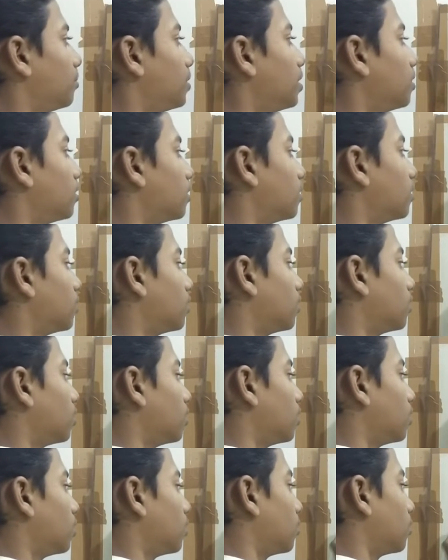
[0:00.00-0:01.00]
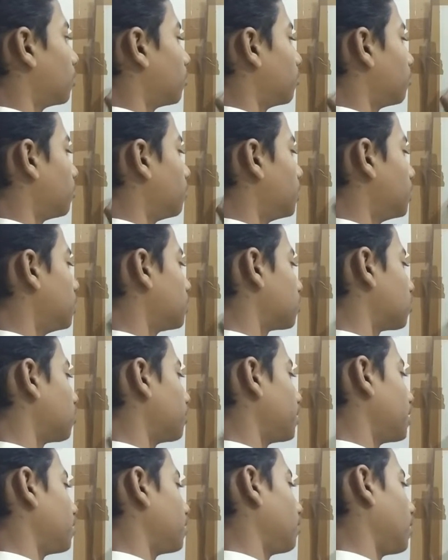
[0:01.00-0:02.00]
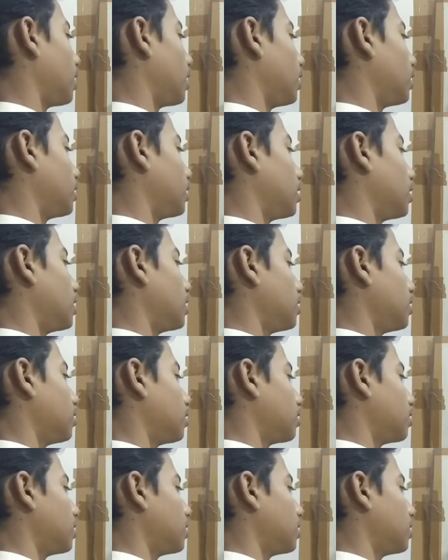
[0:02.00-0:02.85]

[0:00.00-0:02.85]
इसमें बीस को बेस मान लेते हैं